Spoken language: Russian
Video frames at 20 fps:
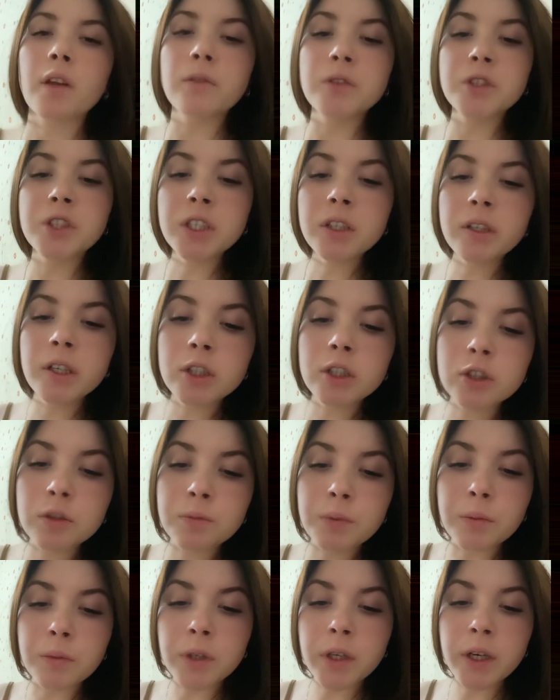Вообще говорят,
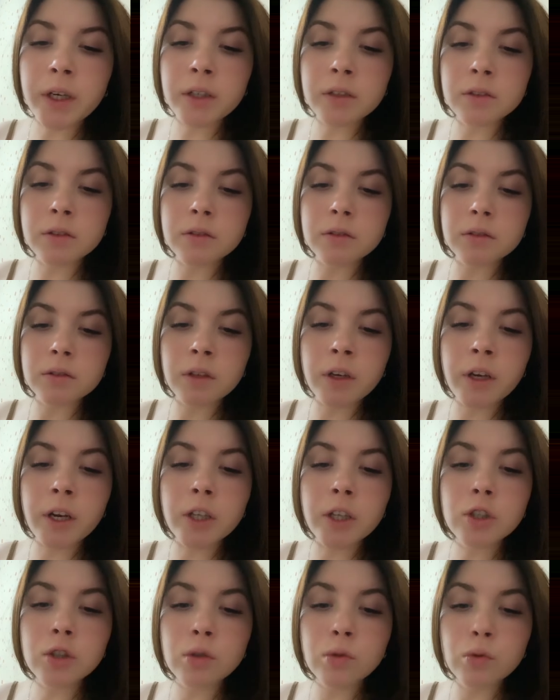что помогает
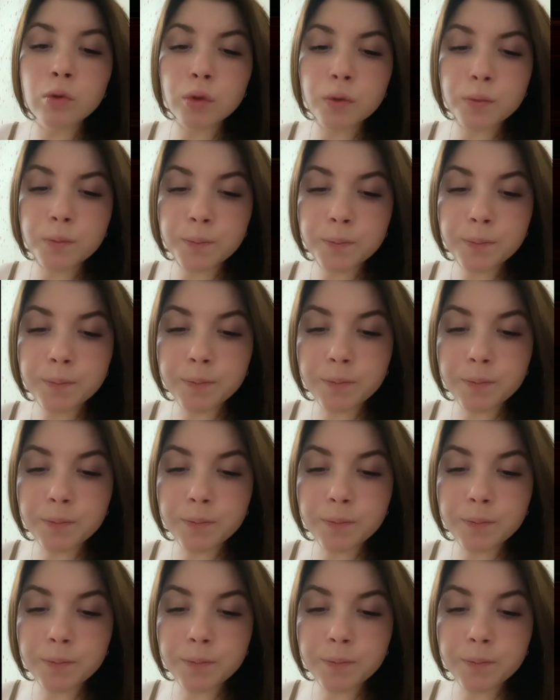горячий душ.